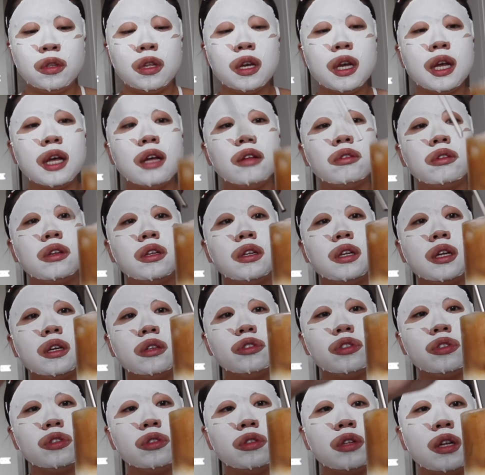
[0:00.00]
大概要等到
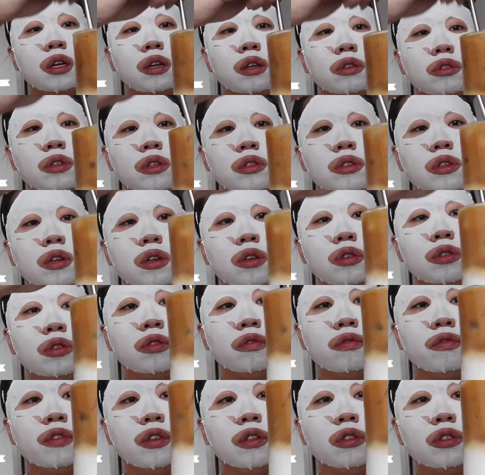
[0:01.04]
十到二十
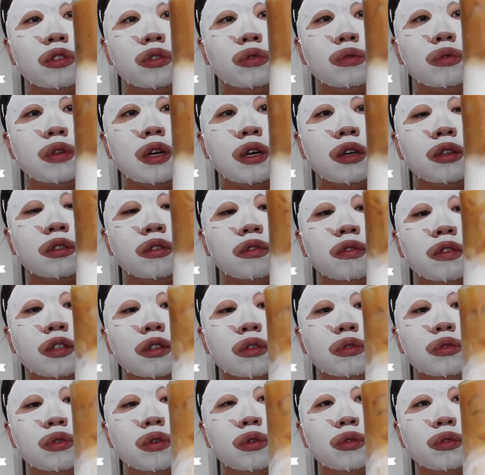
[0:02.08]
分十五到二十分
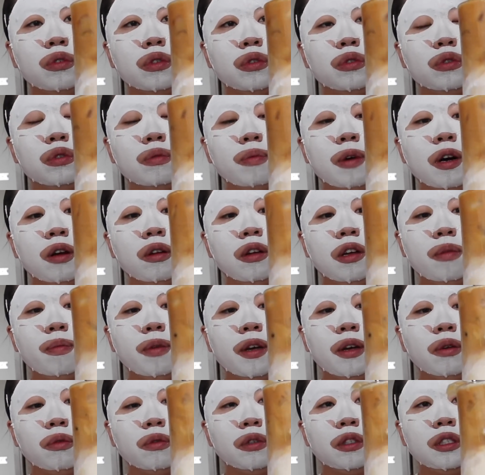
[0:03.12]
钟，所以我就去泡了一
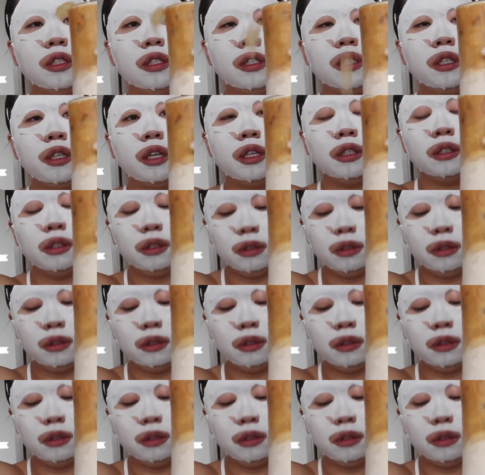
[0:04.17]
杯我今天